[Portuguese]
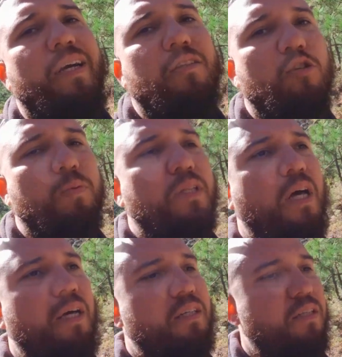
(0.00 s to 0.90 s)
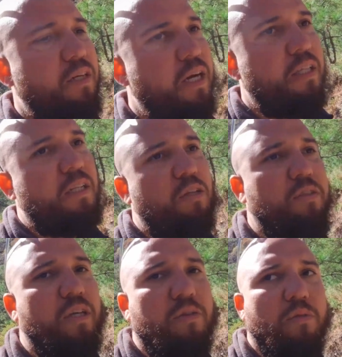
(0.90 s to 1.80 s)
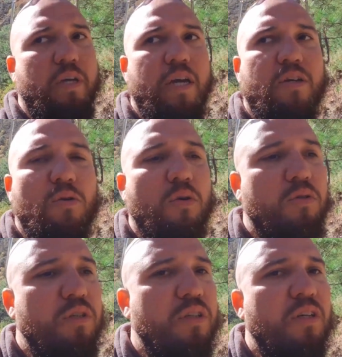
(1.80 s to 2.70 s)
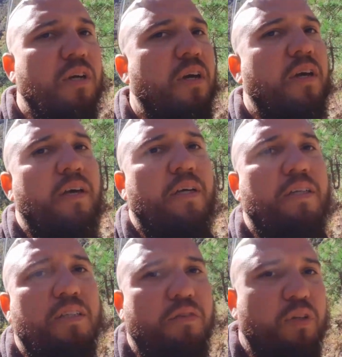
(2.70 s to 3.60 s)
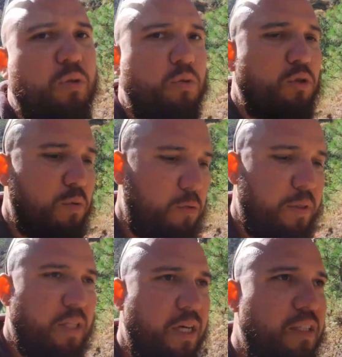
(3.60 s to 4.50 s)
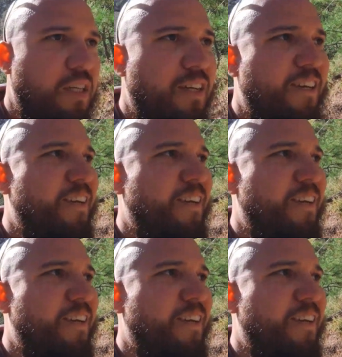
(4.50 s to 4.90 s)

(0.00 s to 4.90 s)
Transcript: é que é essa hospedagem? Ele já entra lá no, no QR Code e já vê tudo sobre a hospedagem.